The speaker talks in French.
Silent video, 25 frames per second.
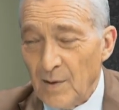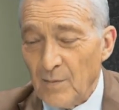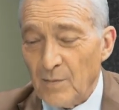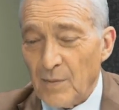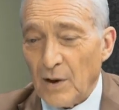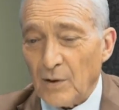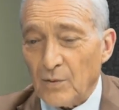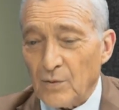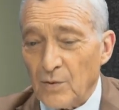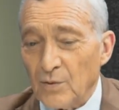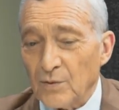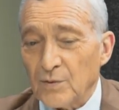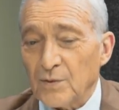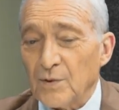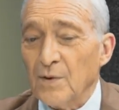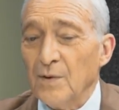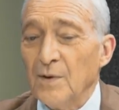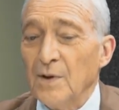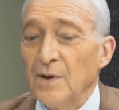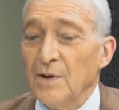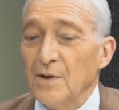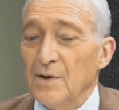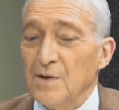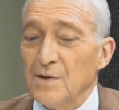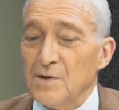Par contre,
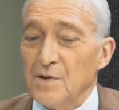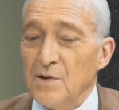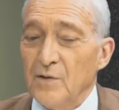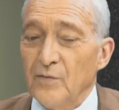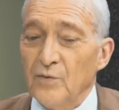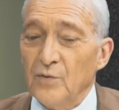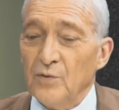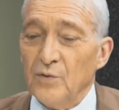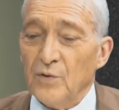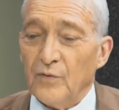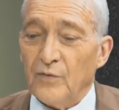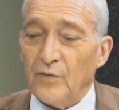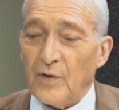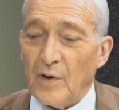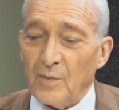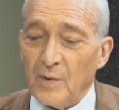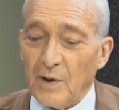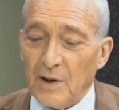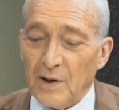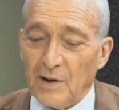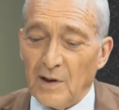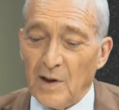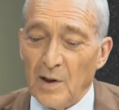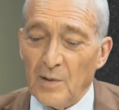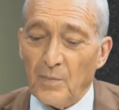si vous ne
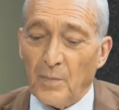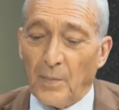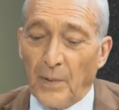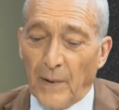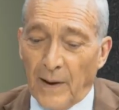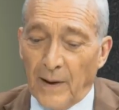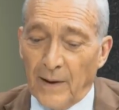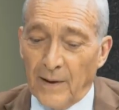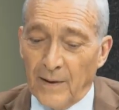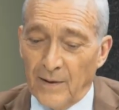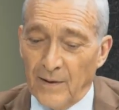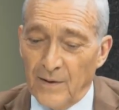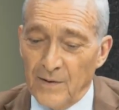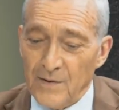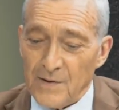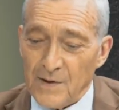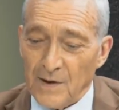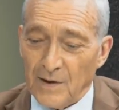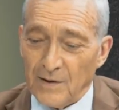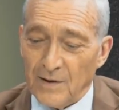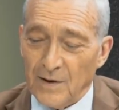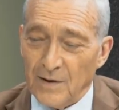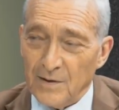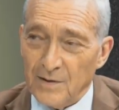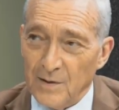fabriquez pas un
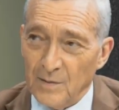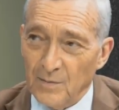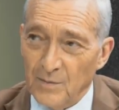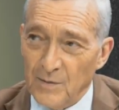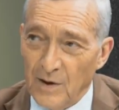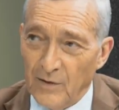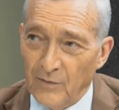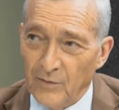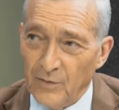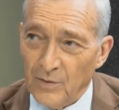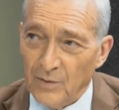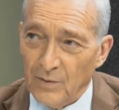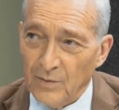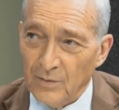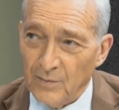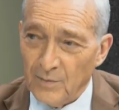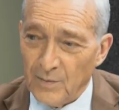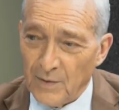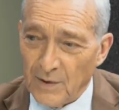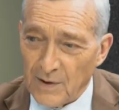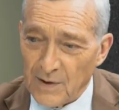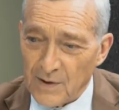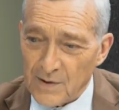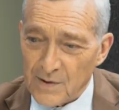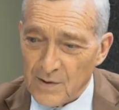certain type d'avion,
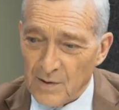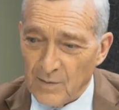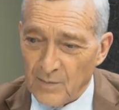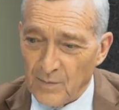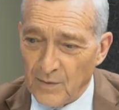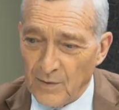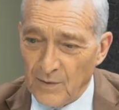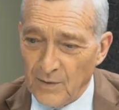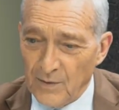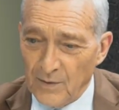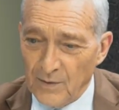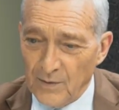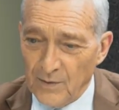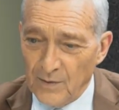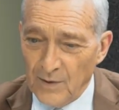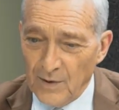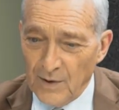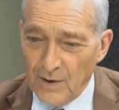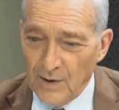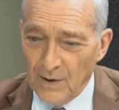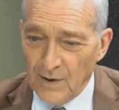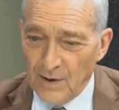par exemple euh,